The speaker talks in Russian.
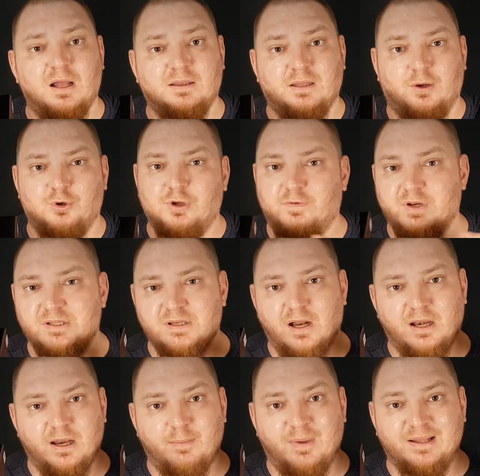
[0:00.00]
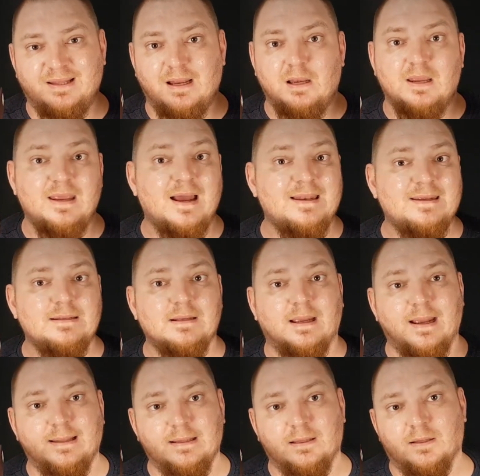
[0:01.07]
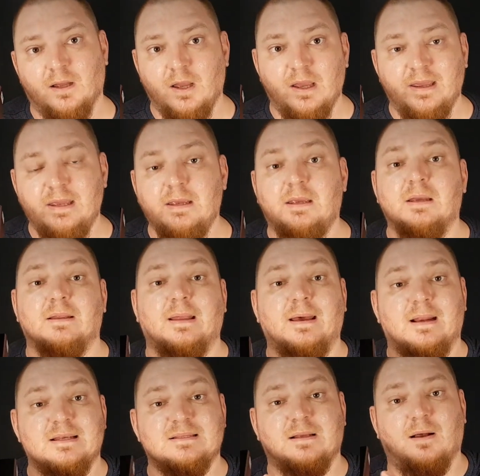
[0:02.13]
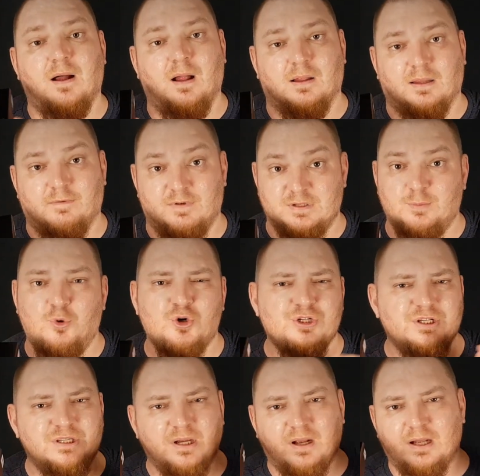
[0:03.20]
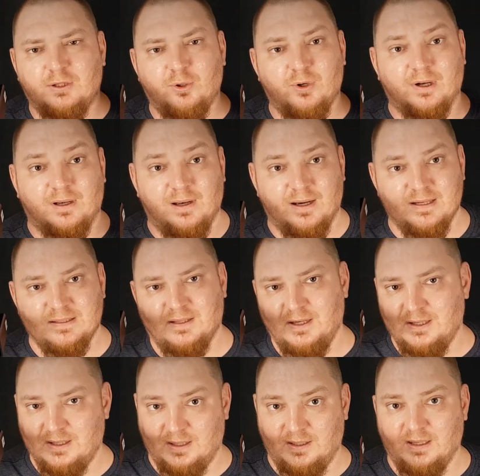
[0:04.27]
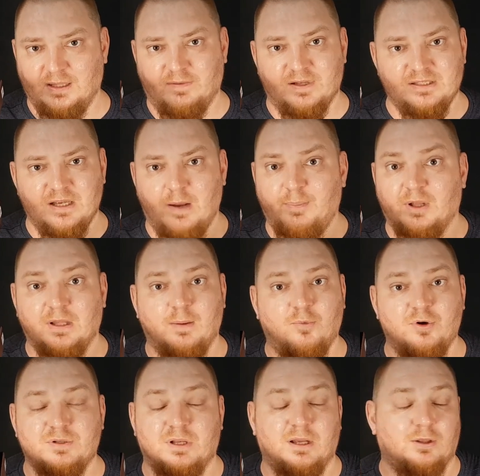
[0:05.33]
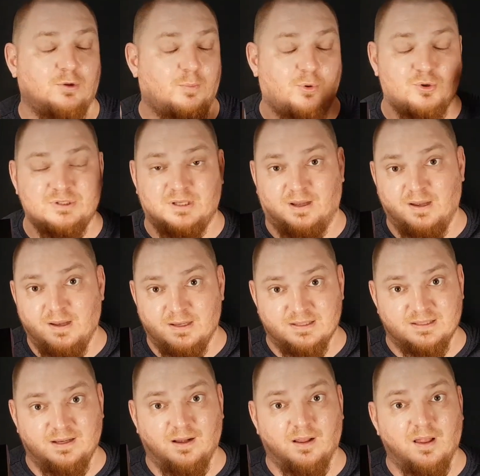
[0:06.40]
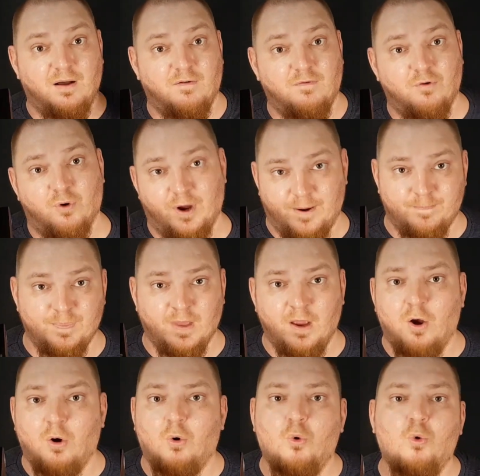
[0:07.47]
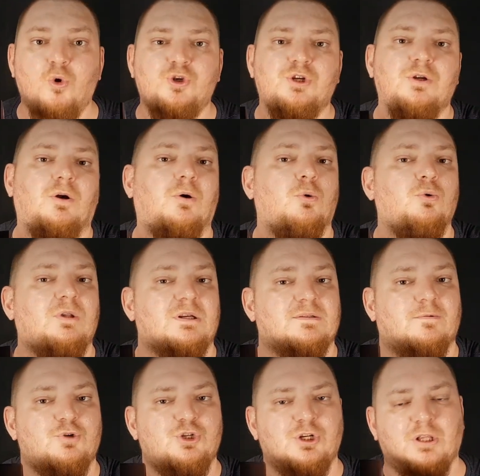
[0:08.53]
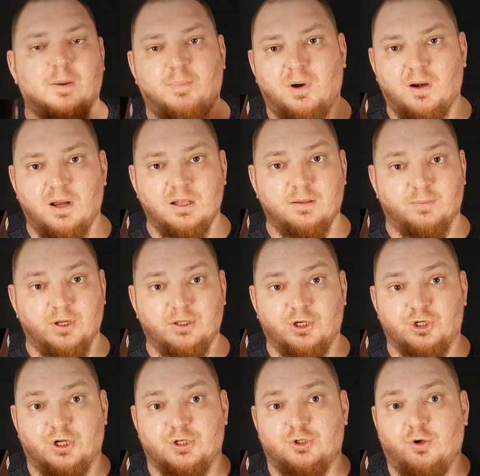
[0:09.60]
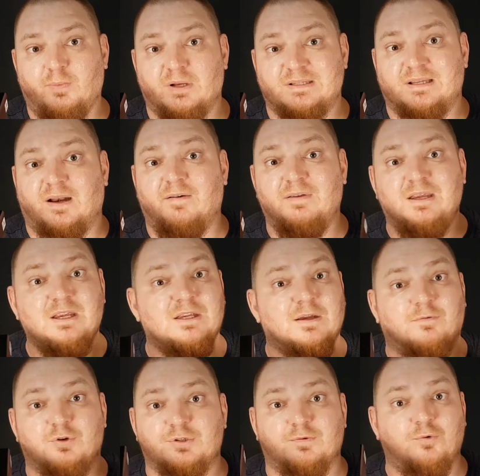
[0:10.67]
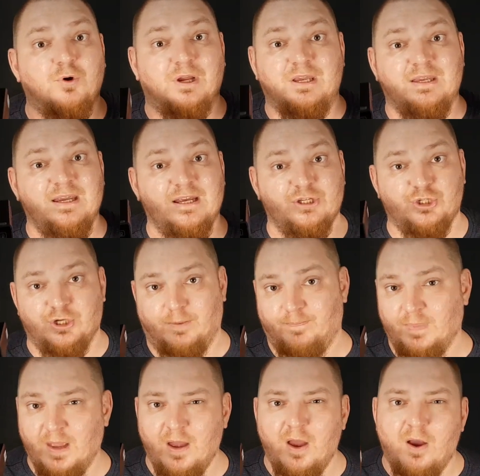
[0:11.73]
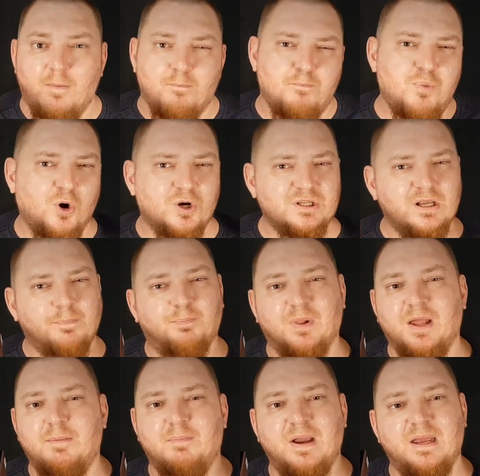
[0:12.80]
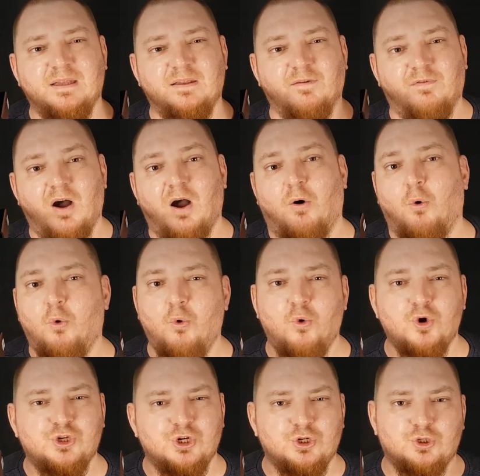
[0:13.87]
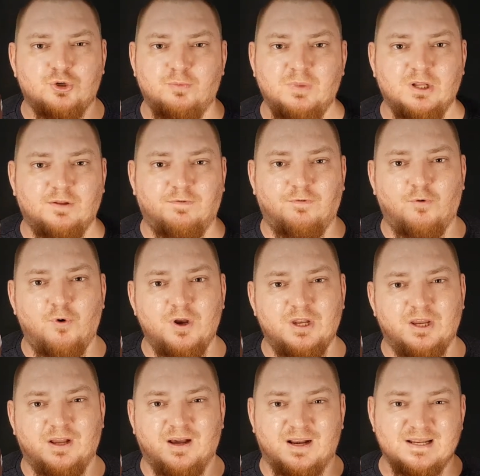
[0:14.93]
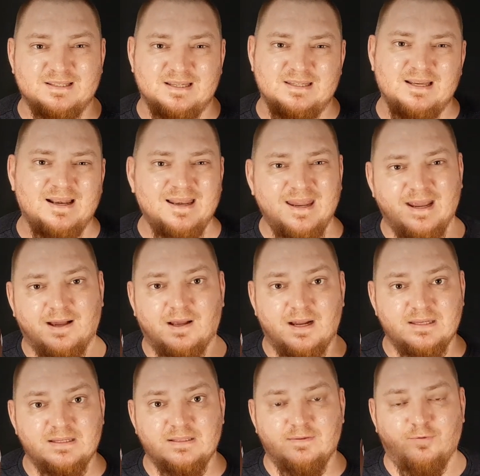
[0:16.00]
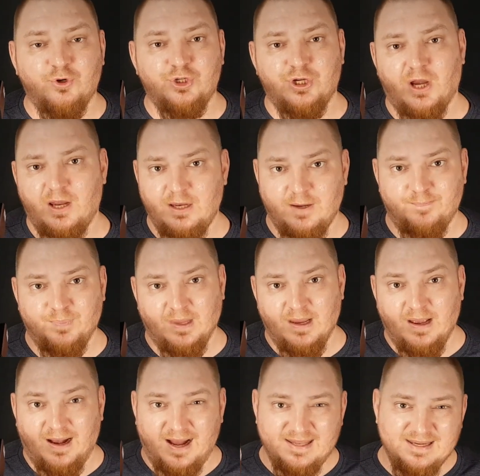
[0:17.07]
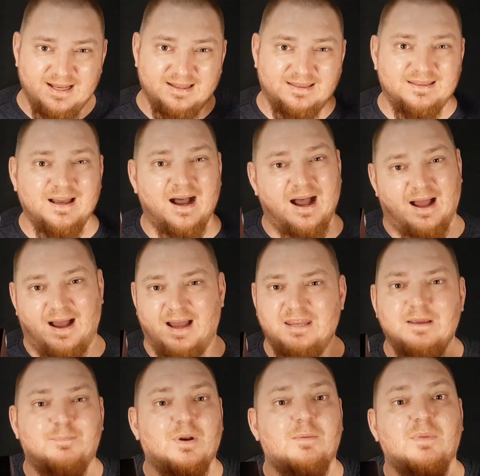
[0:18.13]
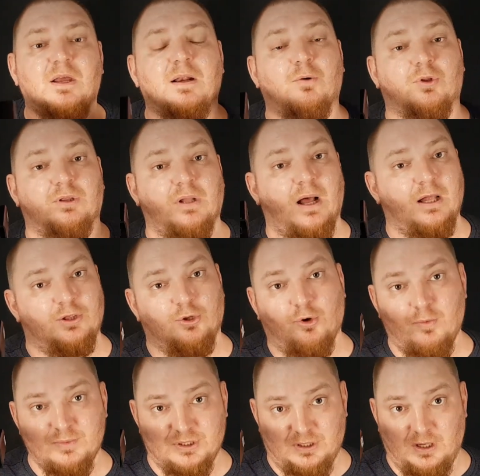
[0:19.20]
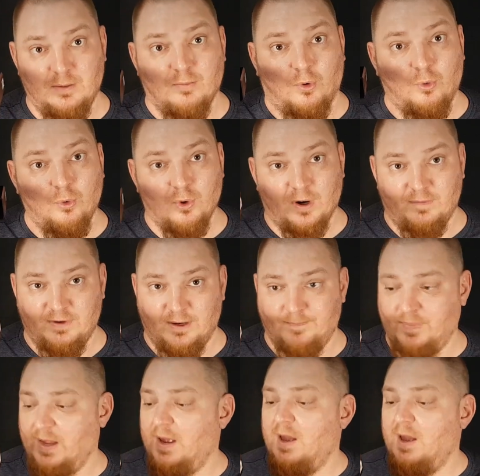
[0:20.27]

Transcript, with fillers: и универсальные модели Янин Canon и Kinera Scald, возможности которых для раскрытия данного ЦАПа, на мой взгляд, ну просто с головой. Очень круто звучит аппарат, мне даже особо сравнить его звук и не с чем. Burson Playmate 2 очень шумит в фоне и гораздо сильнее красит звучание, хотя да, они примерно вот на одном с ним уровне.